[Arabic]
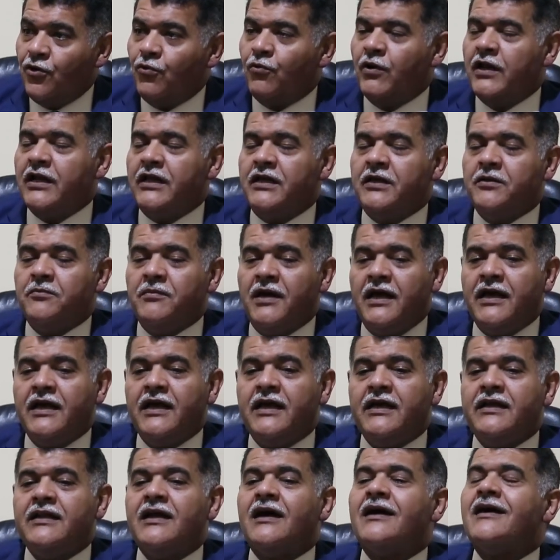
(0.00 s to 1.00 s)

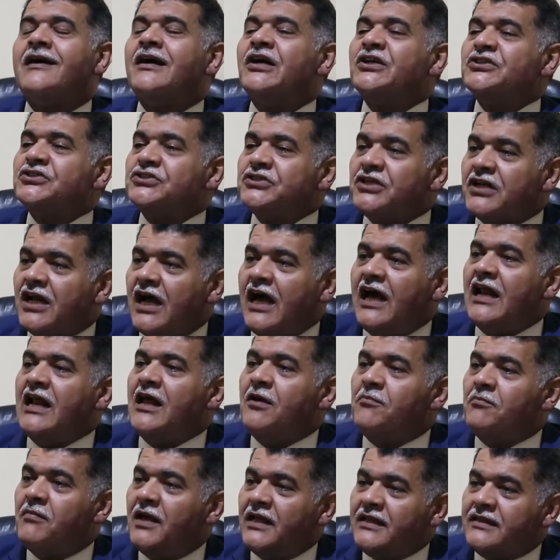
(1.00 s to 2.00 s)
والحماية هنا قاصرة
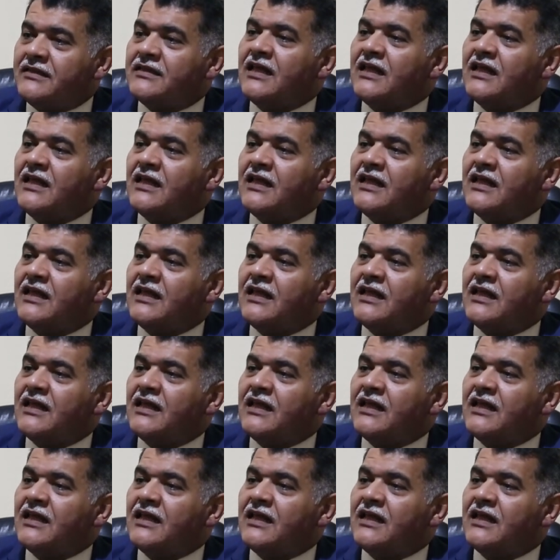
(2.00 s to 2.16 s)
على من